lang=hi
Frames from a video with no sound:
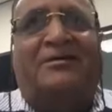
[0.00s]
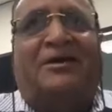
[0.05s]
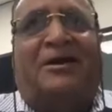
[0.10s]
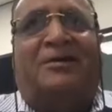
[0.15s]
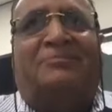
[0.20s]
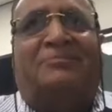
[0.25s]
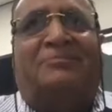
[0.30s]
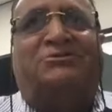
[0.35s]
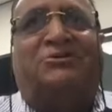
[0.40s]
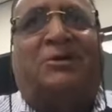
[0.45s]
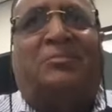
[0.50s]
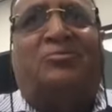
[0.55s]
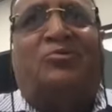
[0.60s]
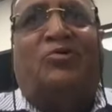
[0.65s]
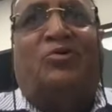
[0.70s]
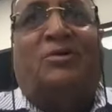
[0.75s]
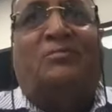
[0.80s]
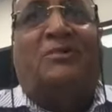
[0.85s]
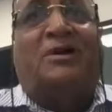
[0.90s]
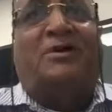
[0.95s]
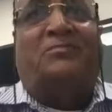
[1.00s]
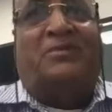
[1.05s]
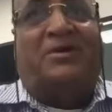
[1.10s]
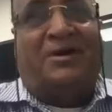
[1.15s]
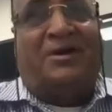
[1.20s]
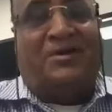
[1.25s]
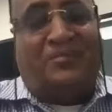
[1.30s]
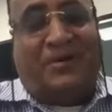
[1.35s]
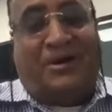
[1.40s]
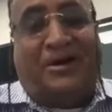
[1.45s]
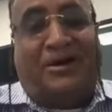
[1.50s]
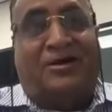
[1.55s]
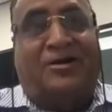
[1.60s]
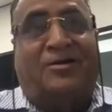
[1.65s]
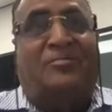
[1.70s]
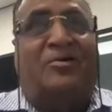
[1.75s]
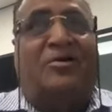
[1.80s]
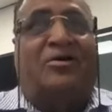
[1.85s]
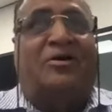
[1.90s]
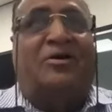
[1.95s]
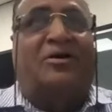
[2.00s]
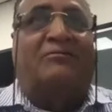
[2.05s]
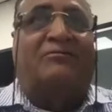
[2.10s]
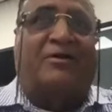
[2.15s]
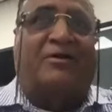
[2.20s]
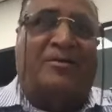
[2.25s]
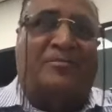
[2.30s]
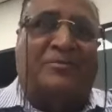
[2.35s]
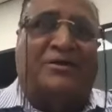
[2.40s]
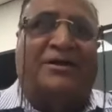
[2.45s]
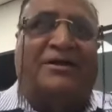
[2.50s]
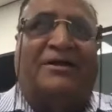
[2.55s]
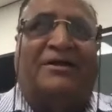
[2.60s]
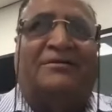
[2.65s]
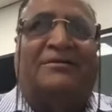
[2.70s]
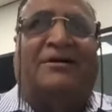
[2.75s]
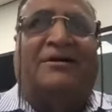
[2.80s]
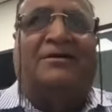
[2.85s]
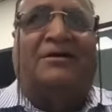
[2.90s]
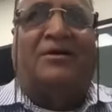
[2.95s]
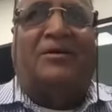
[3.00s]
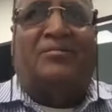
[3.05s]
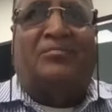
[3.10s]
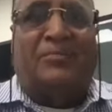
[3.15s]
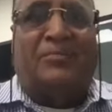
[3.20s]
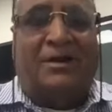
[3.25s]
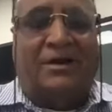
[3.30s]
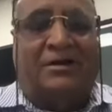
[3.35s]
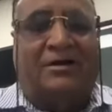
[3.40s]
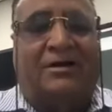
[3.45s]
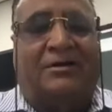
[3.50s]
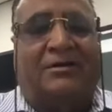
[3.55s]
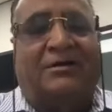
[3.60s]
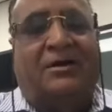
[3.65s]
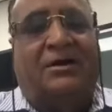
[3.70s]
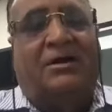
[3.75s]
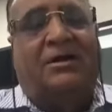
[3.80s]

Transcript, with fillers: हम सबको एक बार फिर मिलना का मौका फ्राहम किया ताकि हम मिलकर